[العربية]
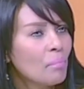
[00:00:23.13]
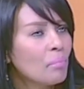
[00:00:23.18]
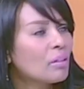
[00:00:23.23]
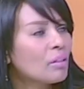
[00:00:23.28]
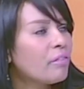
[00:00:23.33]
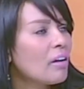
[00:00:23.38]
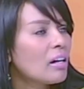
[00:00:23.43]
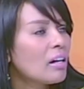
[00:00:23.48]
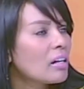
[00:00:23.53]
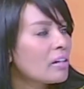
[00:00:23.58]

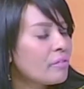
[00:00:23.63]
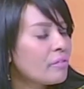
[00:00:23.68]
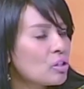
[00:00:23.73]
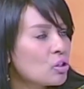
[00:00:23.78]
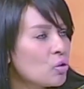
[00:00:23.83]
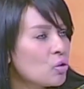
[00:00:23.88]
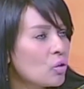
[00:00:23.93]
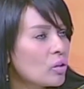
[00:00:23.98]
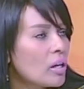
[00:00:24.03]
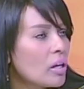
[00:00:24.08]
بتفكر في
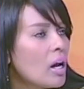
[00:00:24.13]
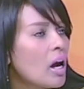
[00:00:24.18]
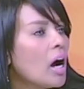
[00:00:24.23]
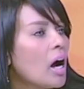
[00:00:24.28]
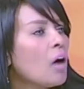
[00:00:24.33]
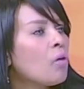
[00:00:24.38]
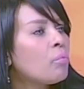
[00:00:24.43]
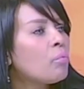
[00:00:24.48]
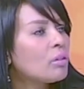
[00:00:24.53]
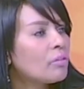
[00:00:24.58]
شغل
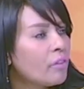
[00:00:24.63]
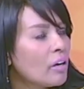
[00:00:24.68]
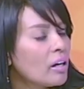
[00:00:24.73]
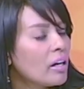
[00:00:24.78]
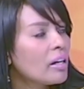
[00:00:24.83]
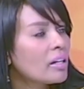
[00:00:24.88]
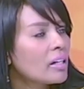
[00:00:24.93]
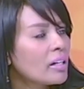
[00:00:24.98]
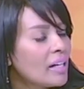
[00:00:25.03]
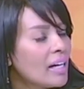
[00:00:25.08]
أو
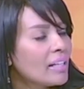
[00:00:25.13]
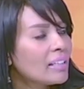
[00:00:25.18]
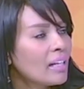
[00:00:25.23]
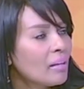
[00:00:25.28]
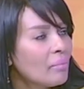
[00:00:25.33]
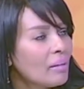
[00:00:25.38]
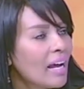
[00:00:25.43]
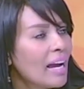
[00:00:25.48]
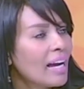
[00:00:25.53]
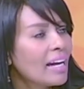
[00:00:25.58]
بتفكر إنها
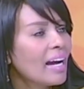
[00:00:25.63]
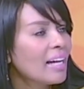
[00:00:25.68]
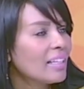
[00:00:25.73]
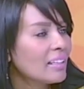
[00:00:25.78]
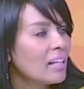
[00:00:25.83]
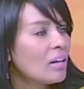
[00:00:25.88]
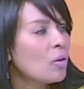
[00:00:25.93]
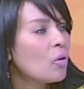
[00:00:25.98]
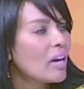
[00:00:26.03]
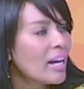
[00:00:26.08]
تعمل حاجة
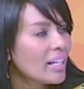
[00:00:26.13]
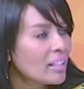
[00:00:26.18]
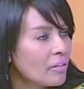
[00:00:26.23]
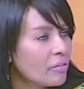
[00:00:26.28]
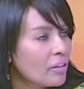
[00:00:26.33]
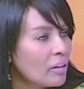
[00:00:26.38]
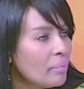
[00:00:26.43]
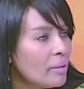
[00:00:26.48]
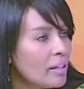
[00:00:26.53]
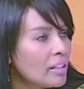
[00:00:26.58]
حتى لو هي قاعدة
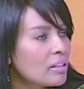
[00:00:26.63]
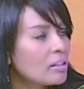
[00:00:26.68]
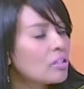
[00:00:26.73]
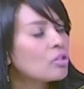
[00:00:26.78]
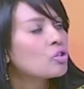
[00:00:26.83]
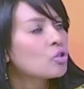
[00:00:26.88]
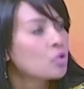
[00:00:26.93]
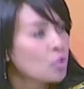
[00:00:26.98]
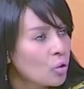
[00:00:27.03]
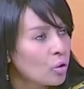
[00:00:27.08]
في البيت
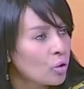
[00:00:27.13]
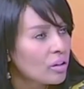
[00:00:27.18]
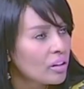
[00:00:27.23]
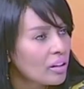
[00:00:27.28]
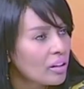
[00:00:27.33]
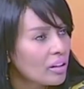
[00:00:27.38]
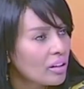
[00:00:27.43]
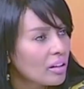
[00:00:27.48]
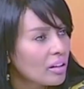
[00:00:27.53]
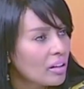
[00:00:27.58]
شغل
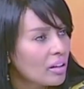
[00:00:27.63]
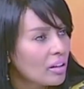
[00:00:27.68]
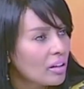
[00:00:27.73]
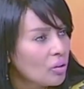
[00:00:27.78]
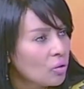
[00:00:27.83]
م.